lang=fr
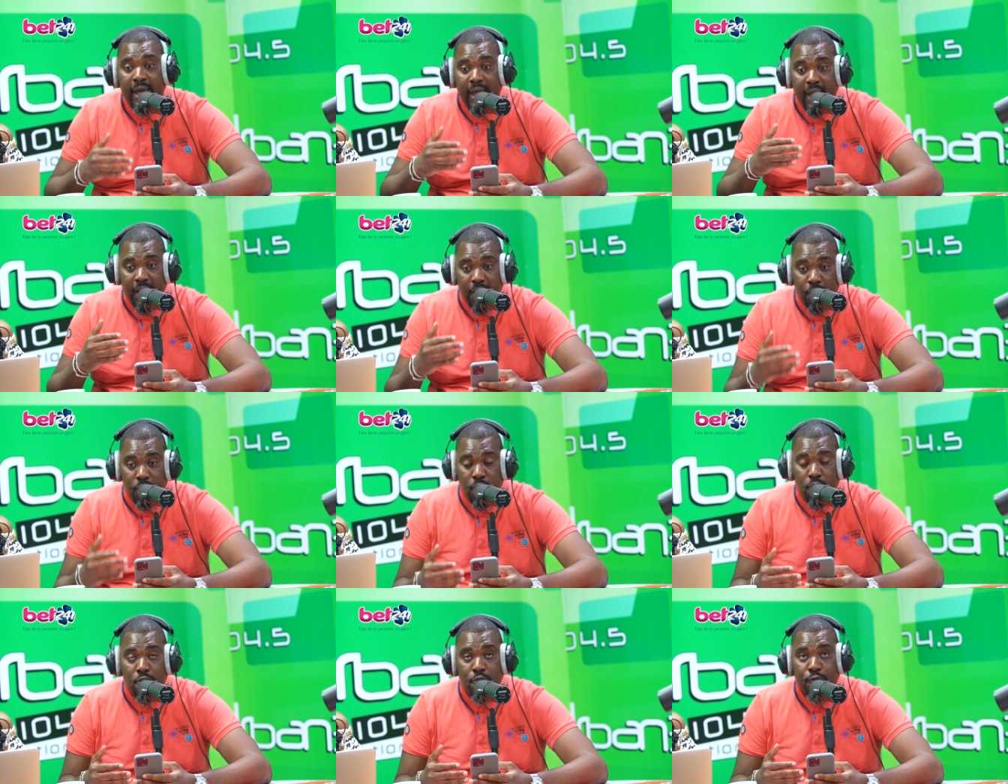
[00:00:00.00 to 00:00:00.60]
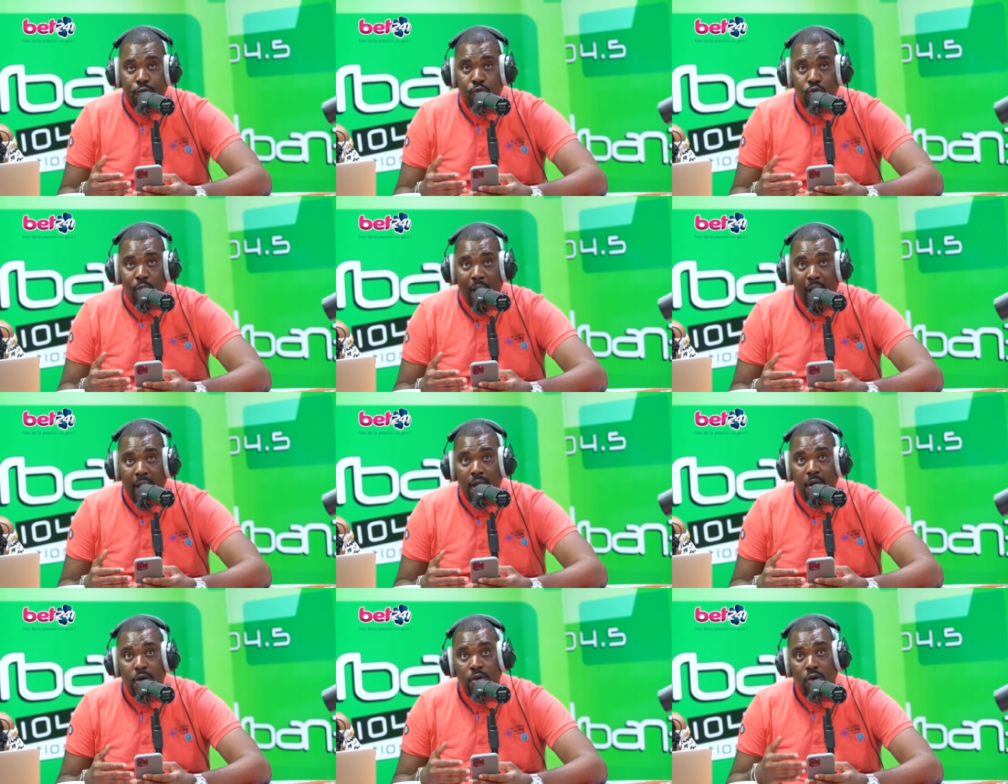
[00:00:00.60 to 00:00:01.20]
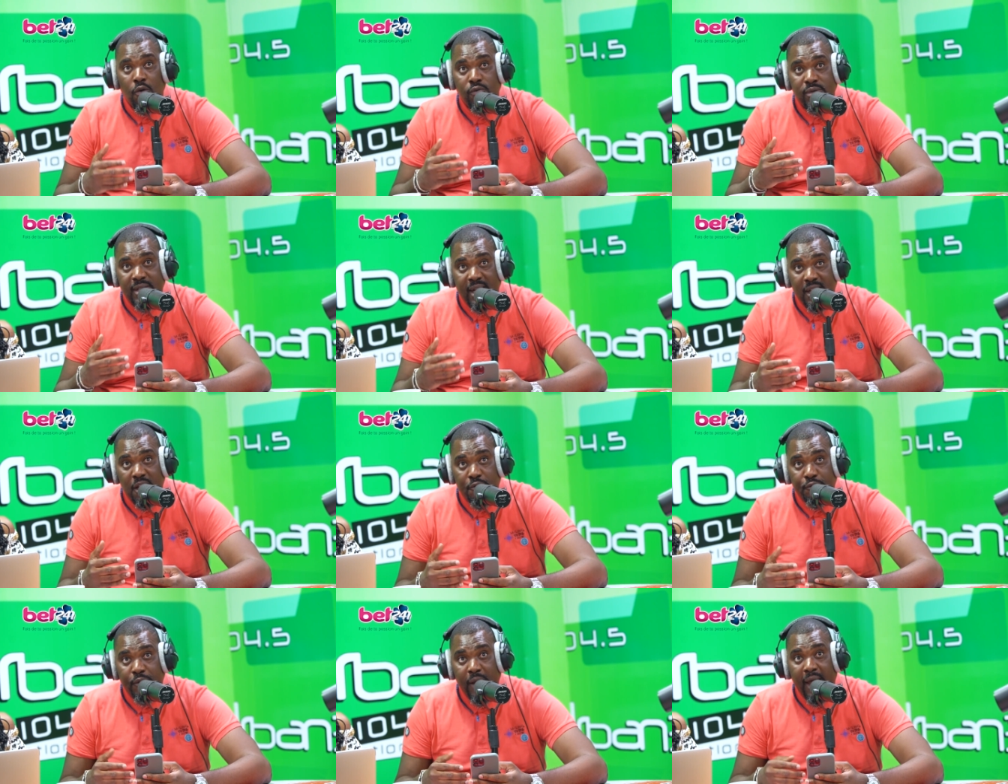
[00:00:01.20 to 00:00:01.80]
Et une fois que vous
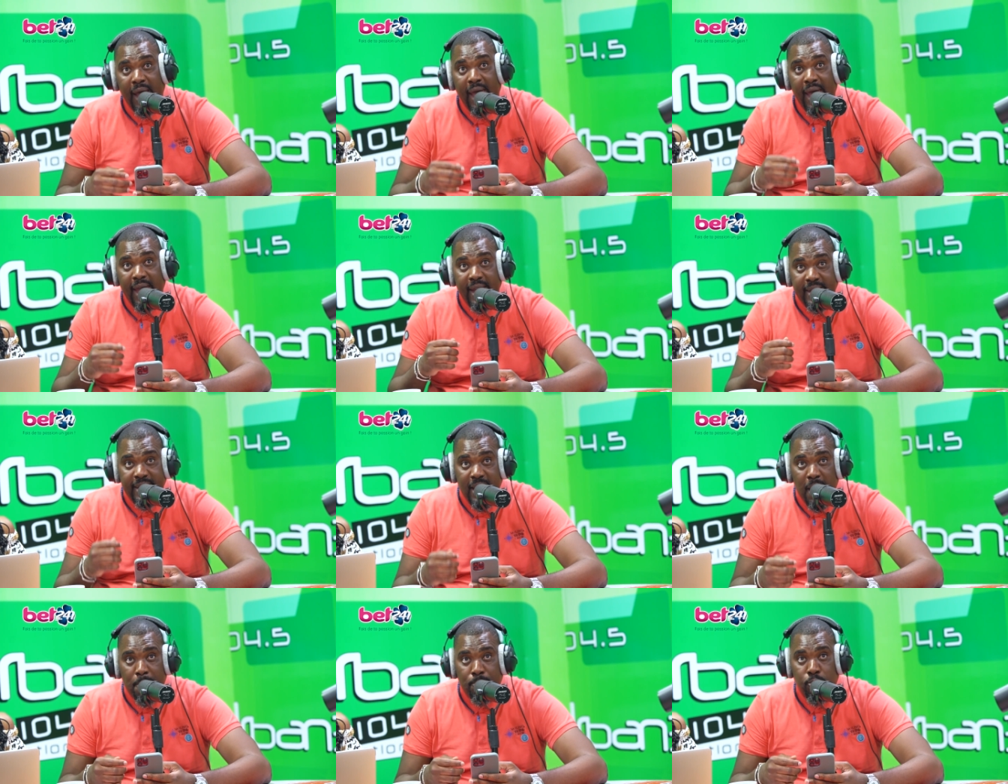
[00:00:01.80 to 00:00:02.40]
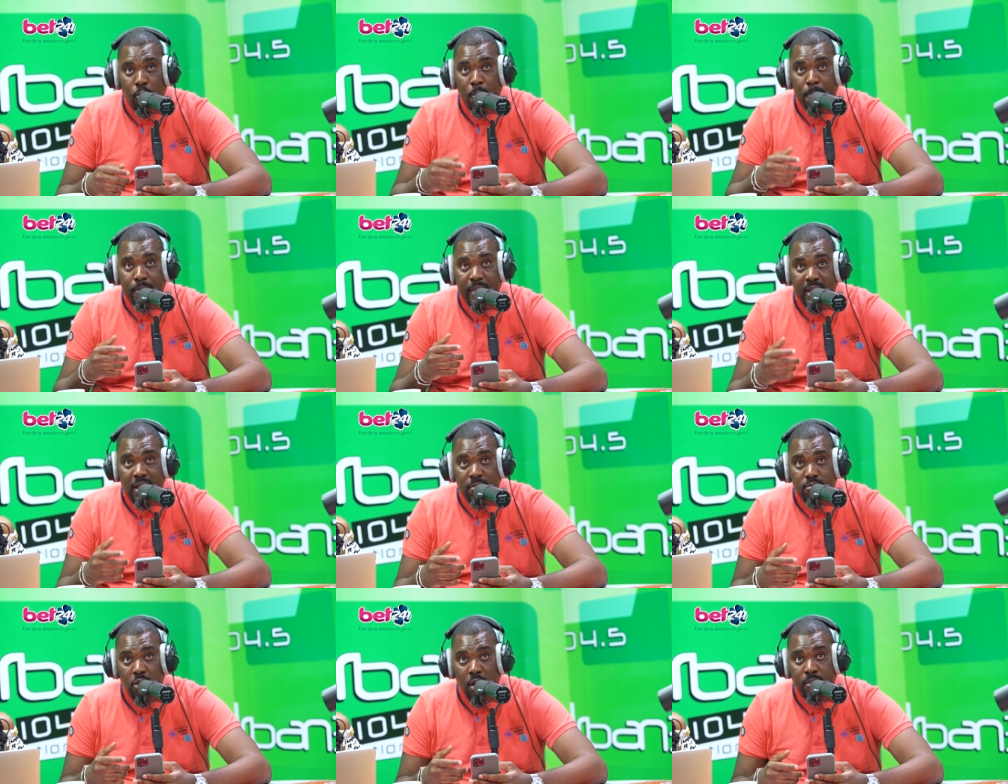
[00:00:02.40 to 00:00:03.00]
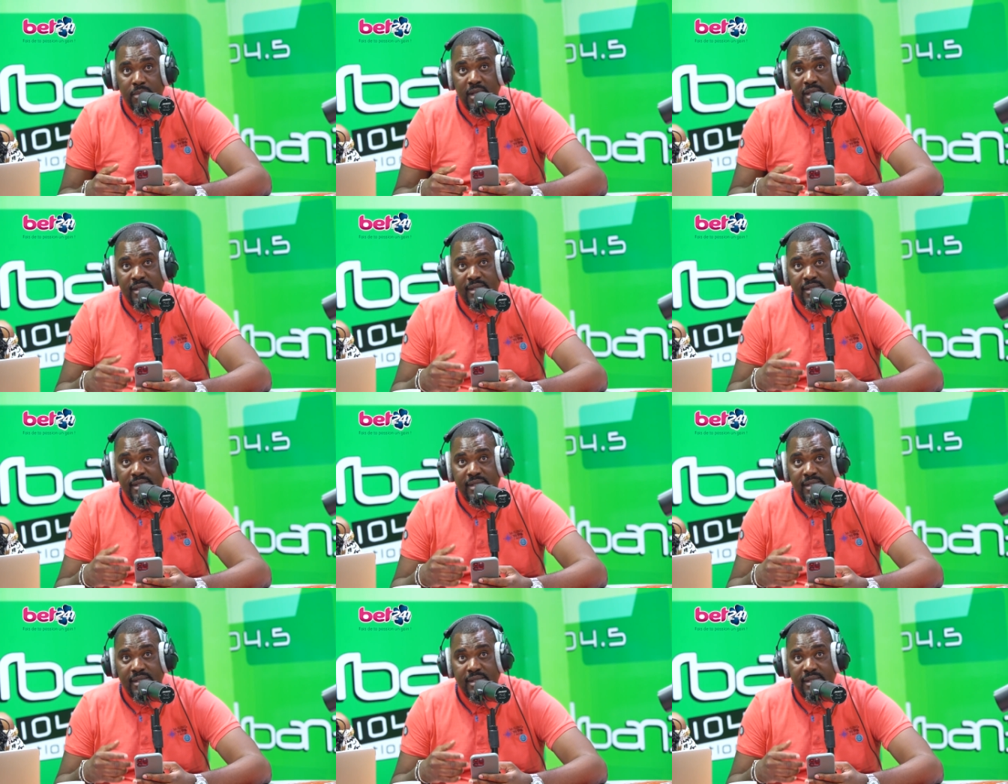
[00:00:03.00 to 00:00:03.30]
allez faire un dépôt minimum de